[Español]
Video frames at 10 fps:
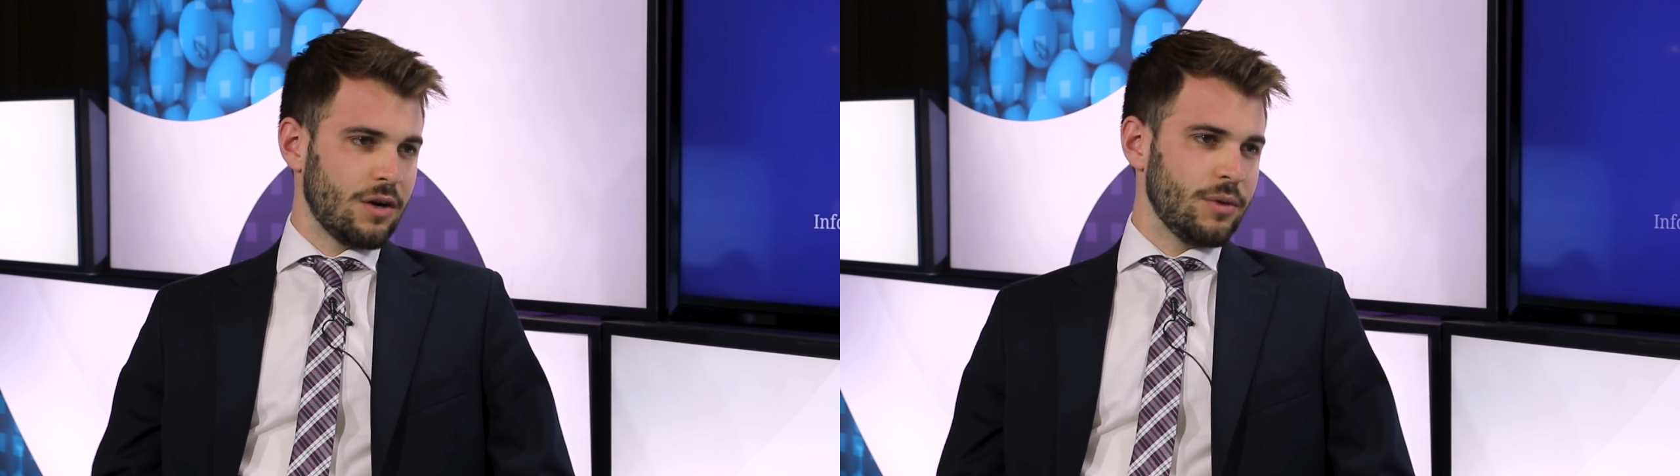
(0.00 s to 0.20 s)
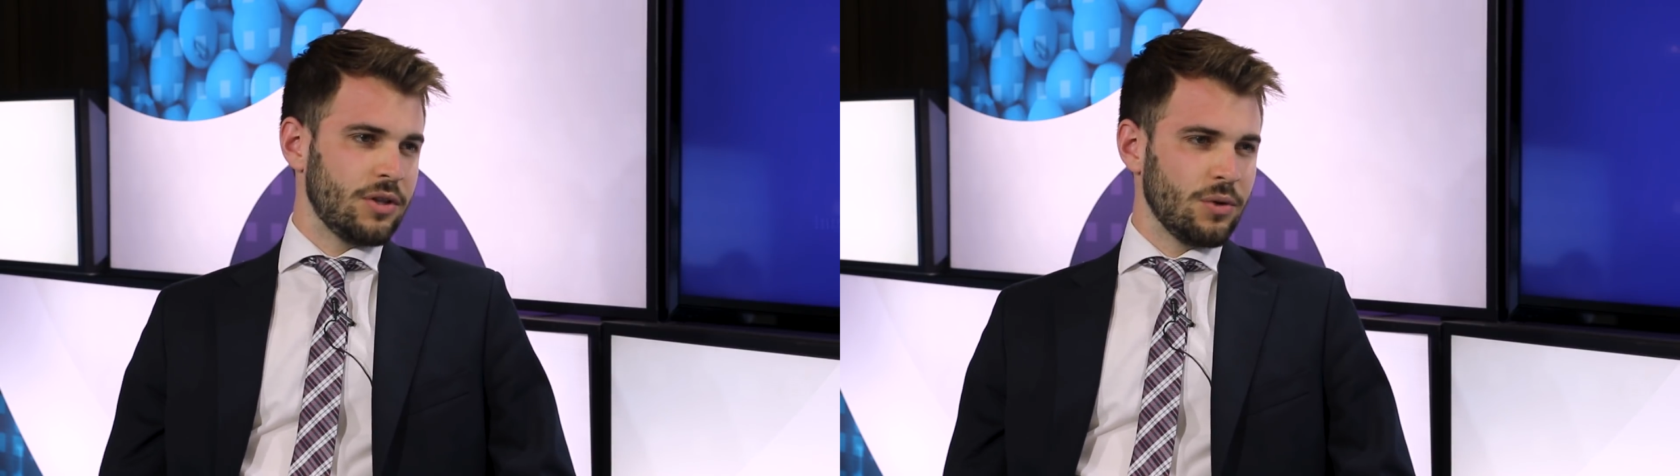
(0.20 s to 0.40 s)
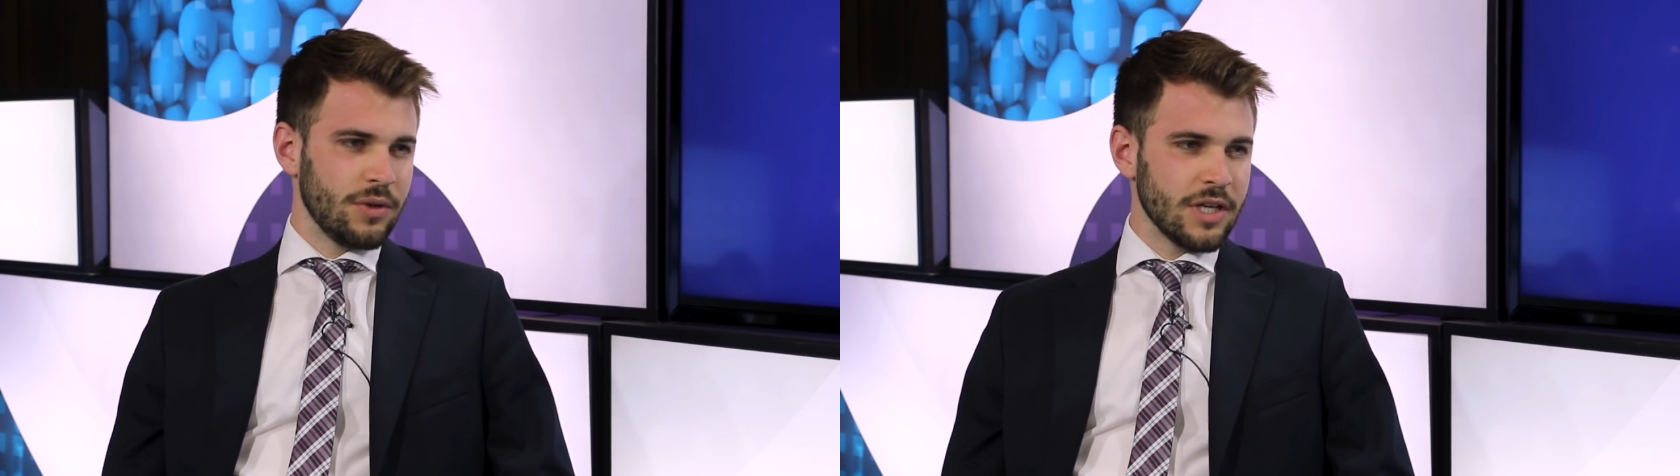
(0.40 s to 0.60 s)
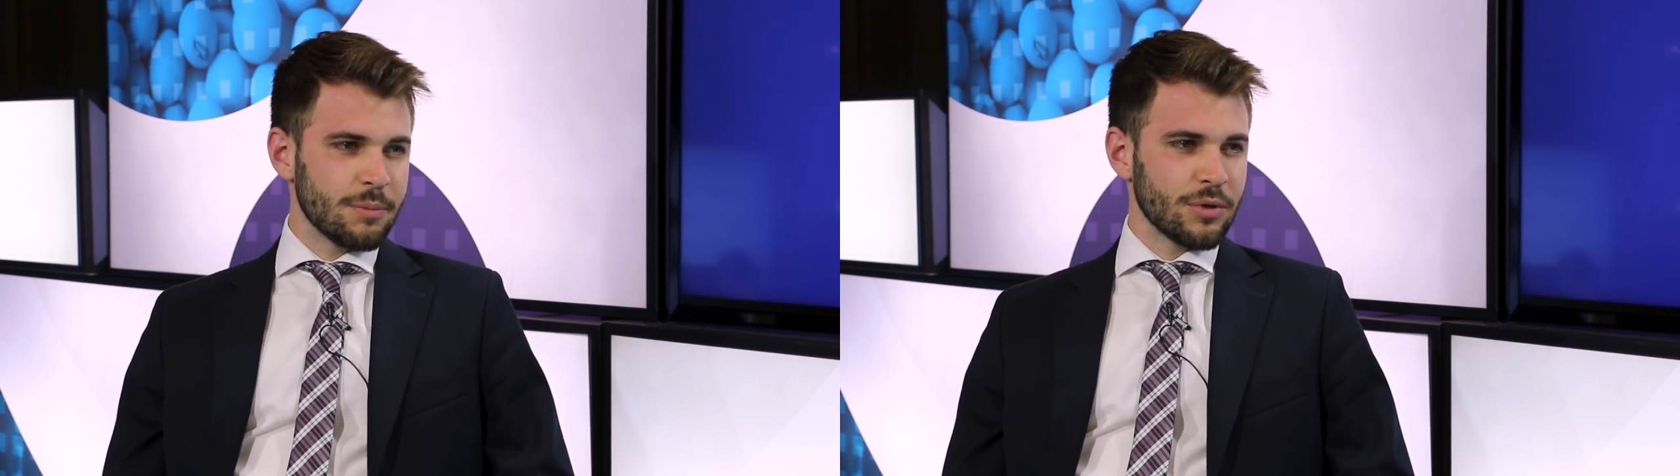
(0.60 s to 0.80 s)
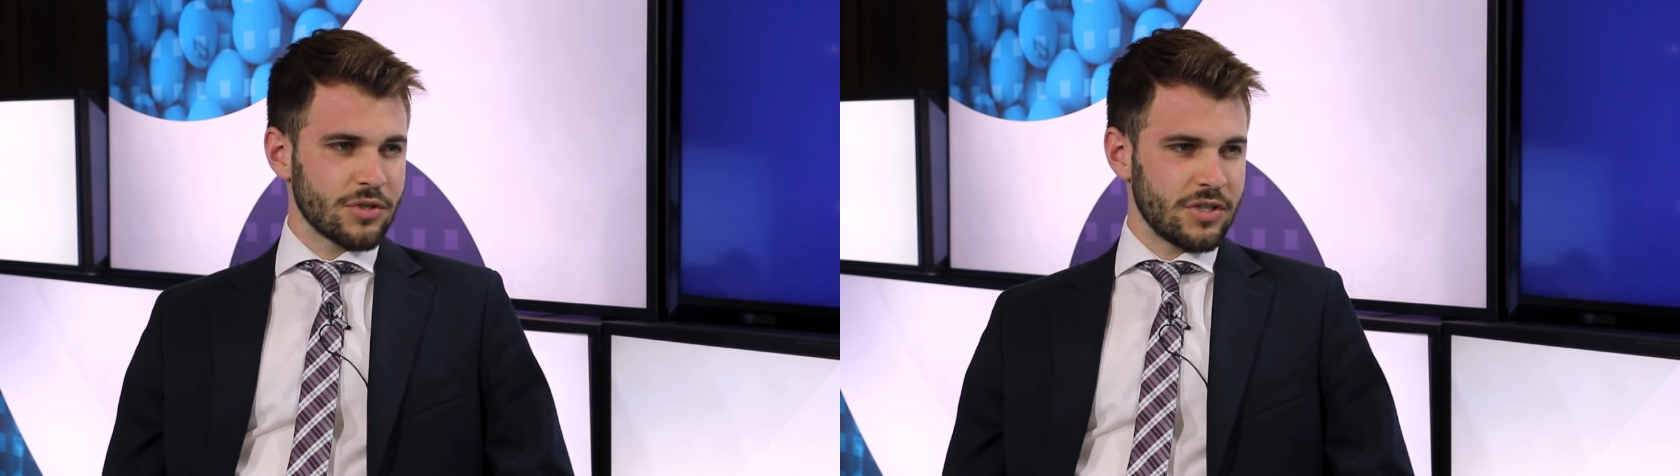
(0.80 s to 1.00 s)
aumentó un
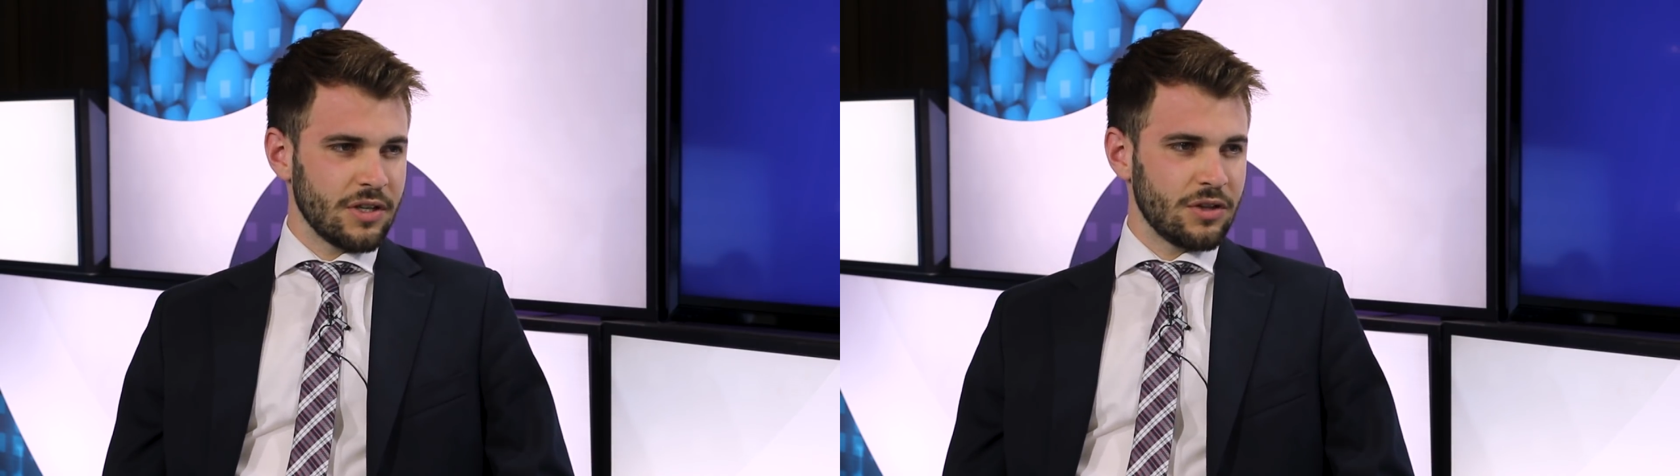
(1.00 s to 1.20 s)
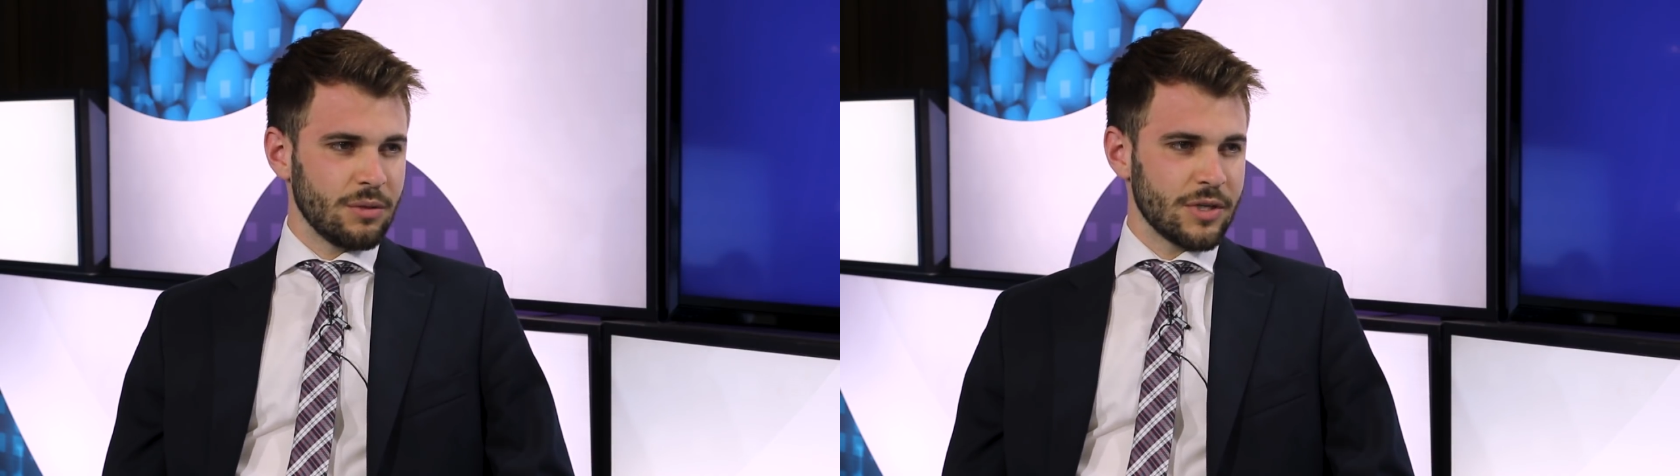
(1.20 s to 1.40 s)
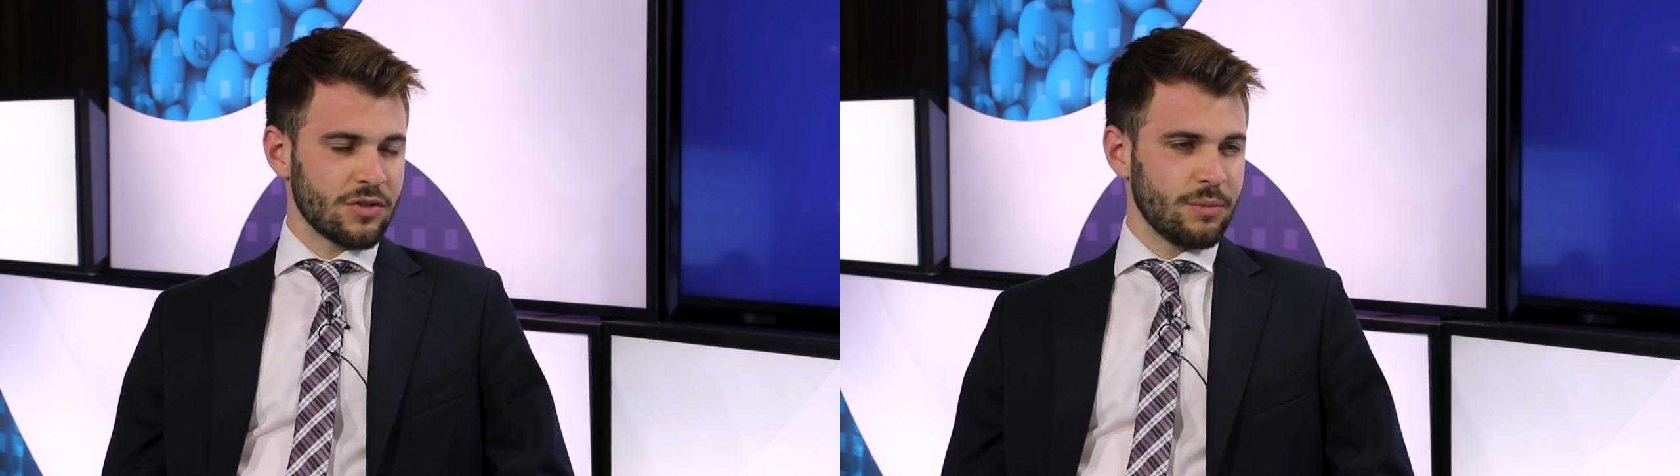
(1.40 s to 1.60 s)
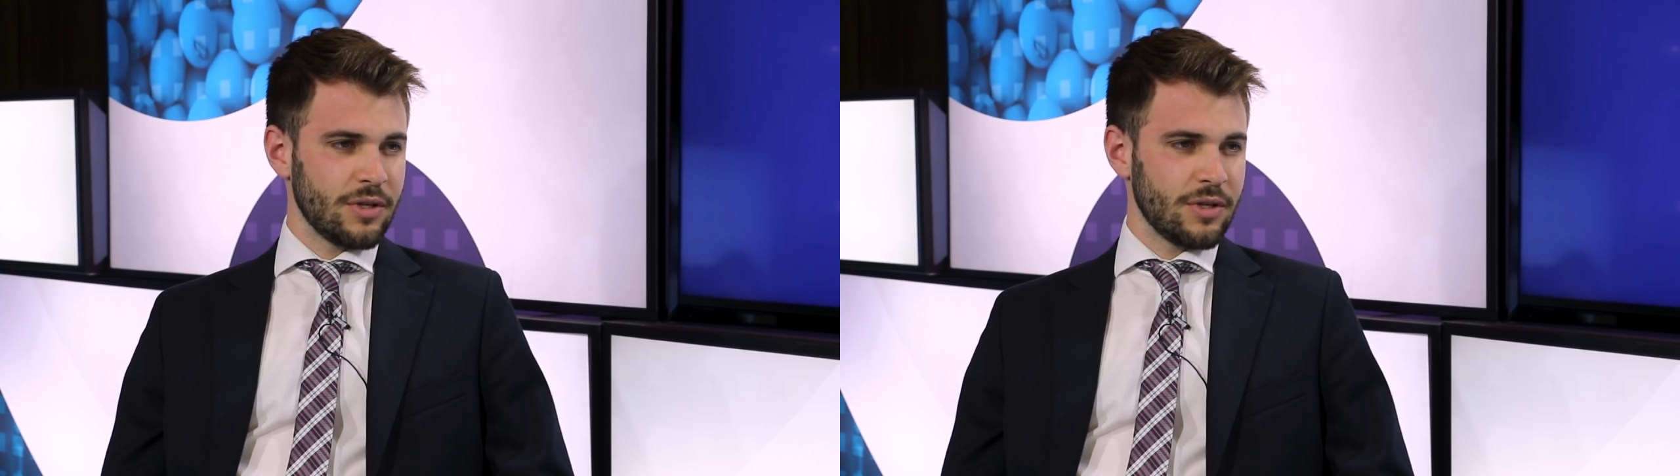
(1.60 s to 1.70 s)
10% más o